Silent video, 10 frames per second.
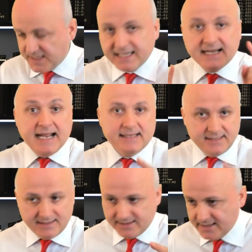
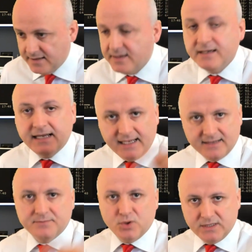gratis
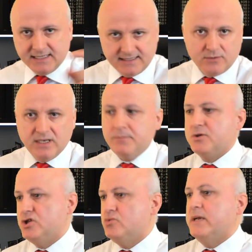e poi se segui la
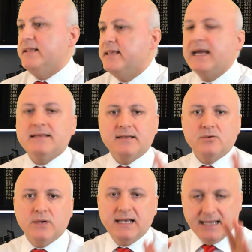procedura indicata in
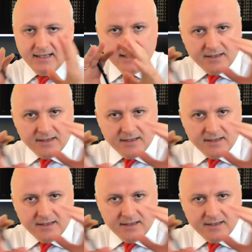quella